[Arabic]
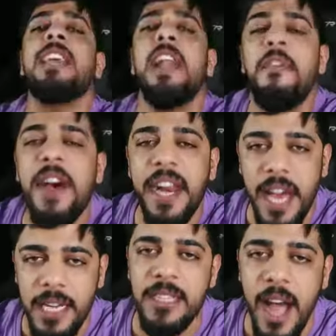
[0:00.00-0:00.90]
انت نفر
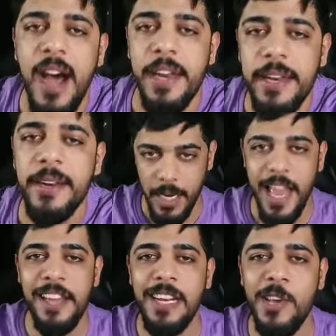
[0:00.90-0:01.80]
غلطان
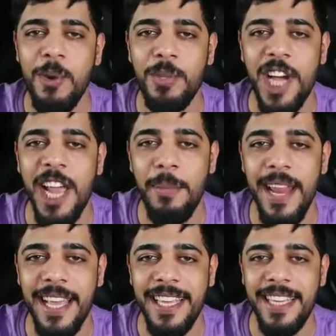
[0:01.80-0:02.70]
لان اليوم جايب
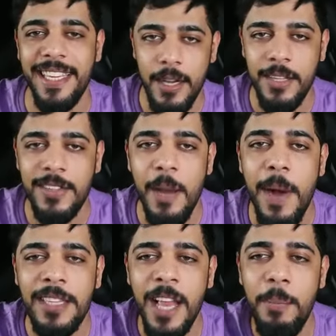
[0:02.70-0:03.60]
لك
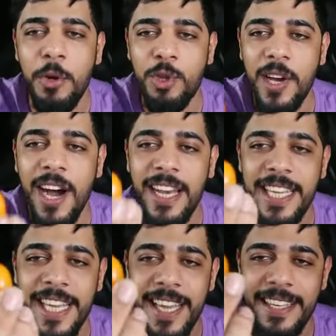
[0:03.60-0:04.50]
الطماطة
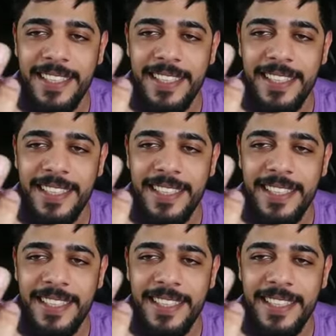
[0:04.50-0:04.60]
البرتقالية